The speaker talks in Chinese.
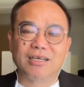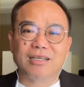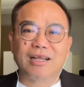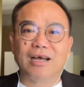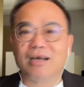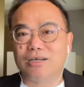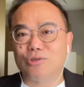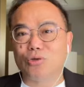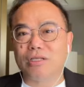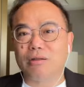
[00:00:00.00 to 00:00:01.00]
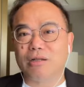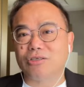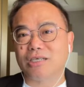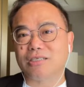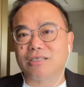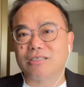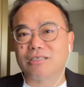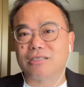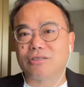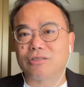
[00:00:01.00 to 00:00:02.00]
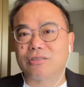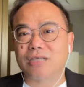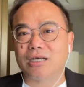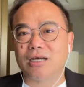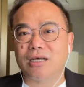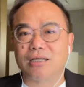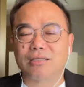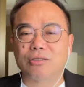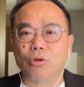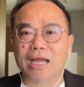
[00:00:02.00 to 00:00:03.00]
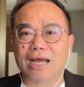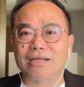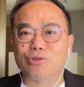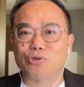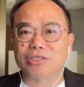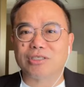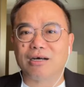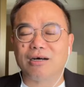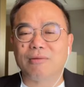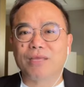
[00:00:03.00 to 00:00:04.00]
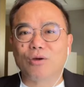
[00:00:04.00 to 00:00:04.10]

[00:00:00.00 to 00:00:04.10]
那很多人了解政治这个动态的人都知道啊，